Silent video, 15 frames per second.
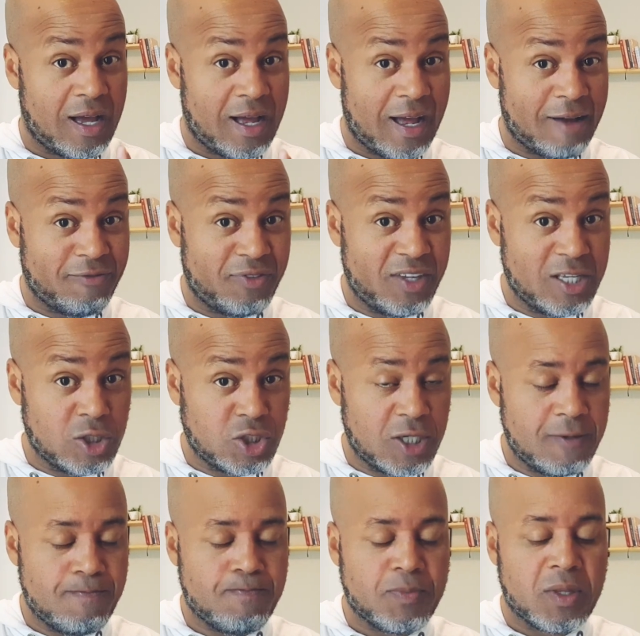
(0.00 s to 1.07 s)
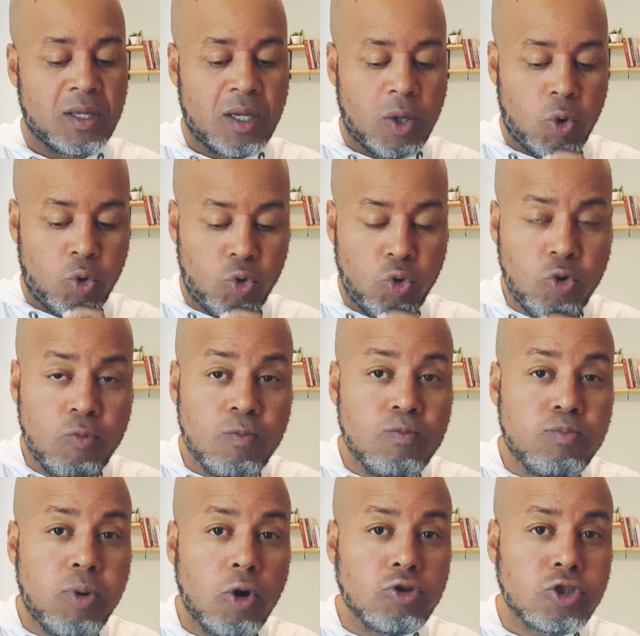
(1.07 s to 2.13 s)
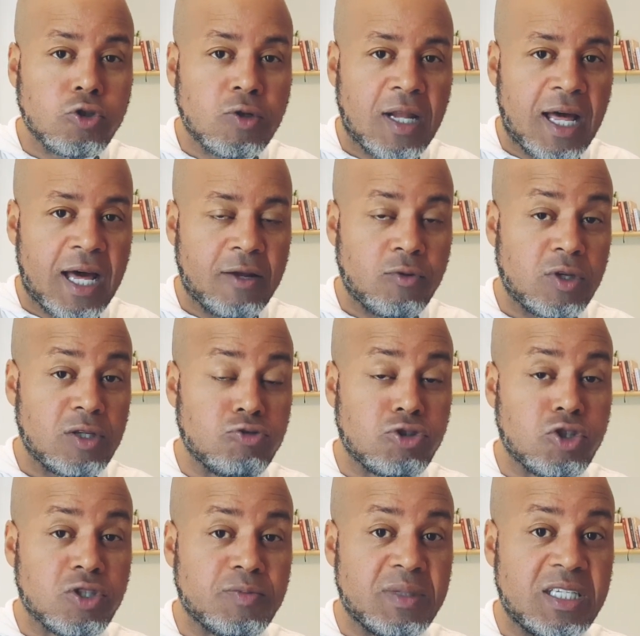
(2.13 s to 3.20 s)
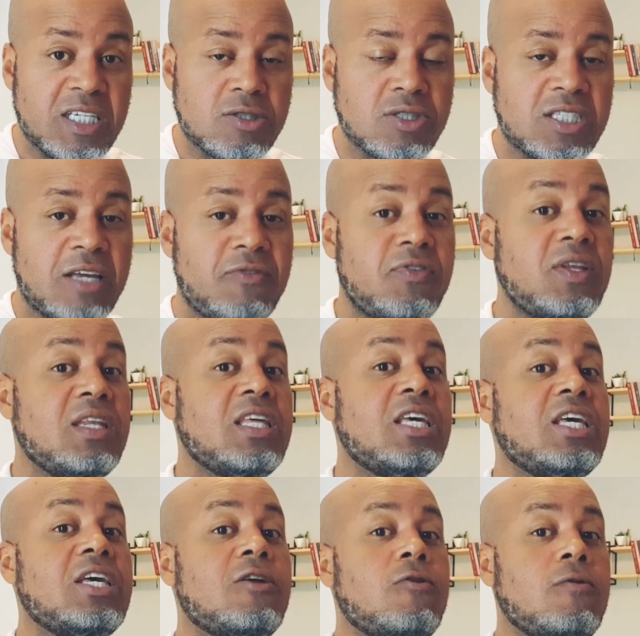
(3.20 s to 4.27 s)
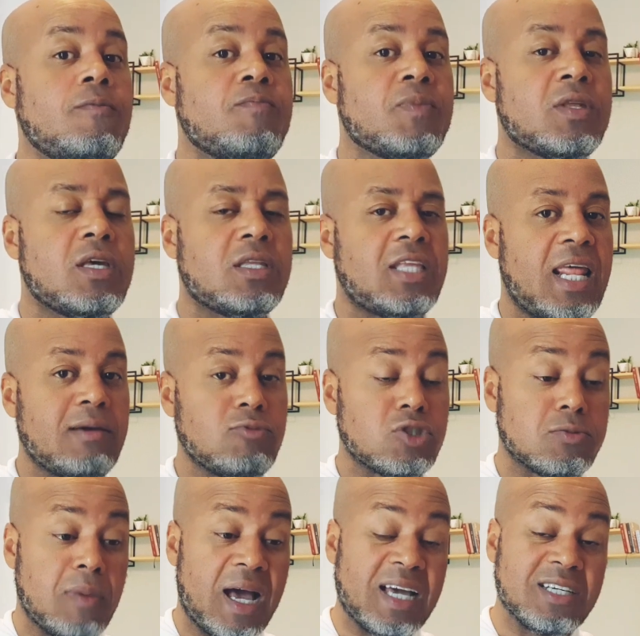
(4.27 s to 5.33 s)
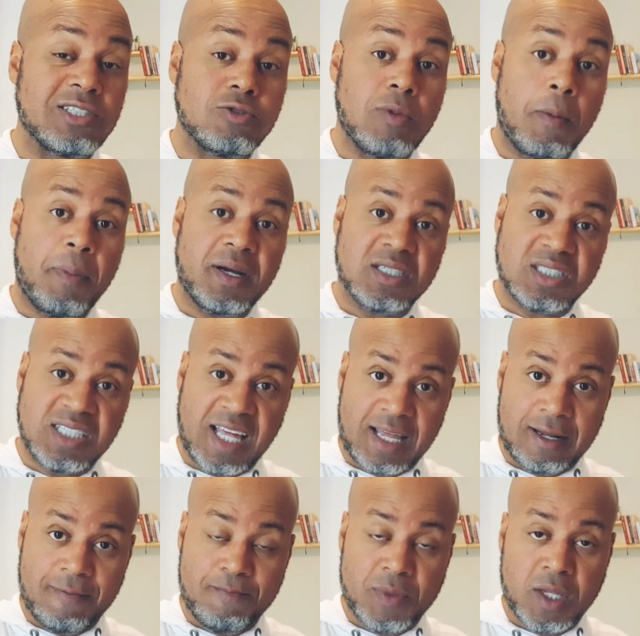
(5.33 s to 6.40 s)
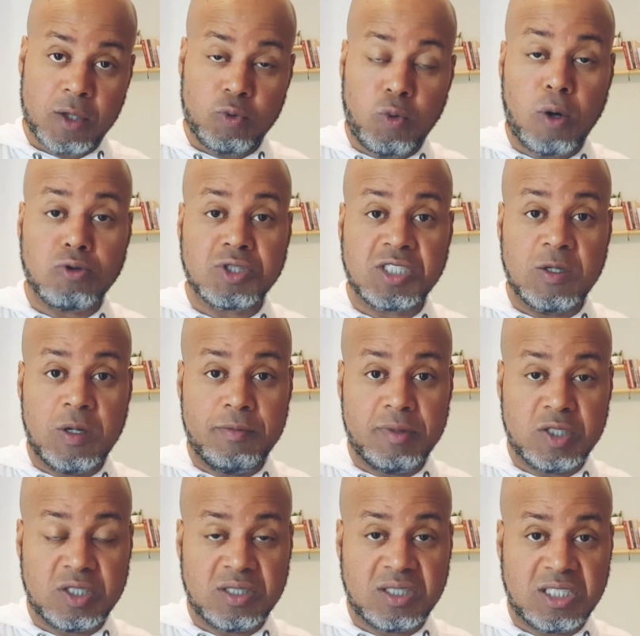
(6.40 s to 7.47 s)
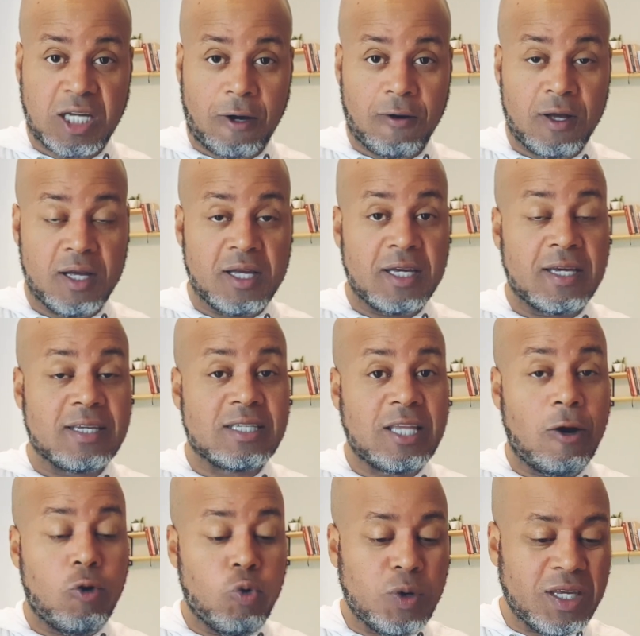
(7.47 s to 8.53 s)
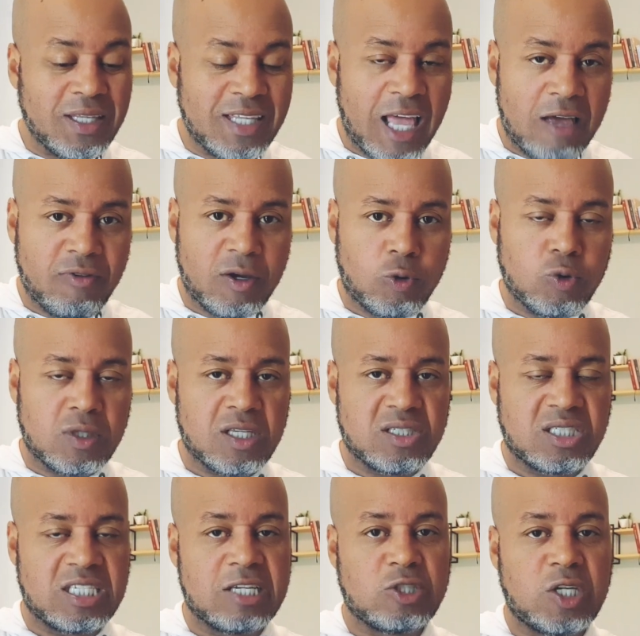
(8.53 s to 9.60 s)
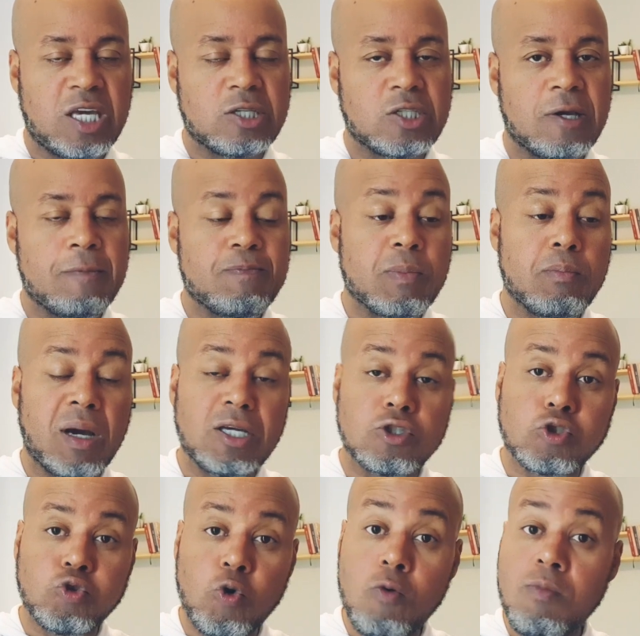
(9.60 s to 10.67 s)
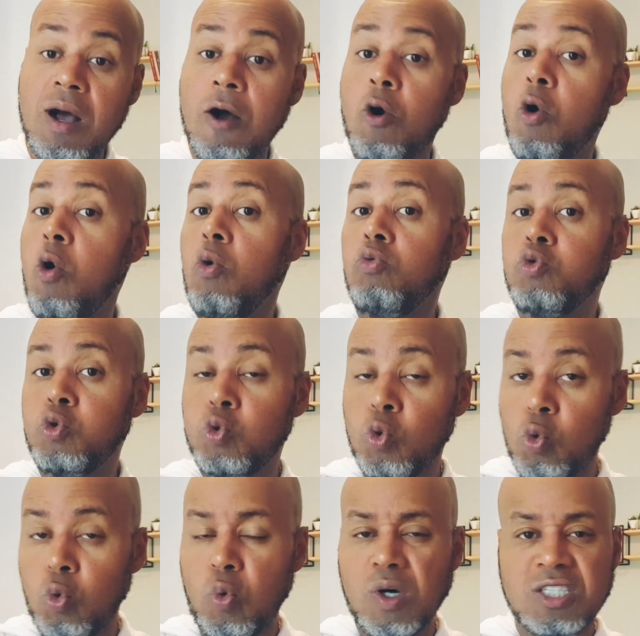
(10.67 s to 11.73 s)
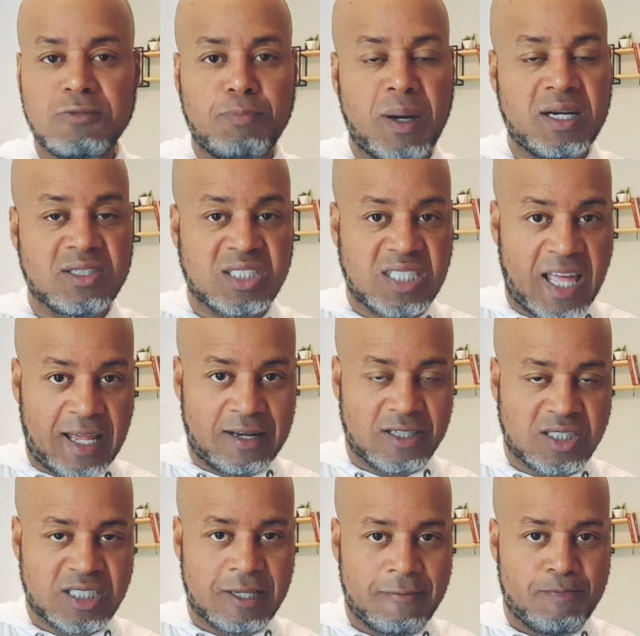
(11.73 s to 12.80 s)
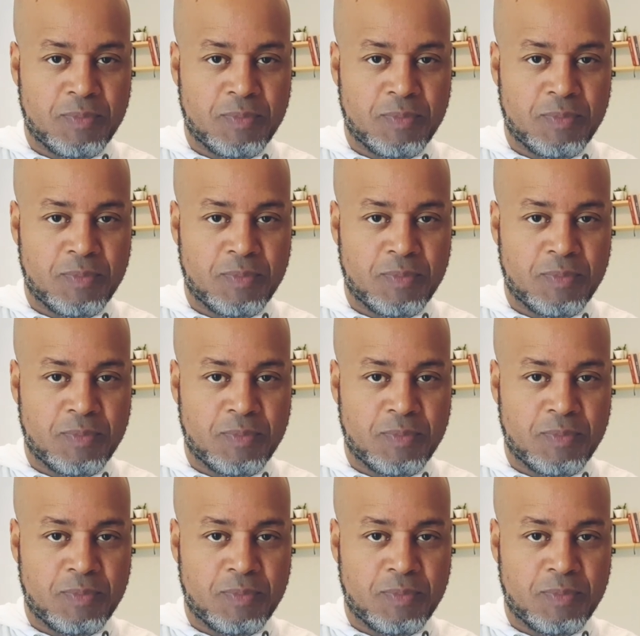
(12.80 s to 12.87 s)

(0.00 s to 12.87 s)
a Veja, o Bolsonaro e os seus ministros definiram que teremos mais uma parcela do auxílio emergencial. Então, o que deve acontecer, gente? Mais uma ou duas parcelas.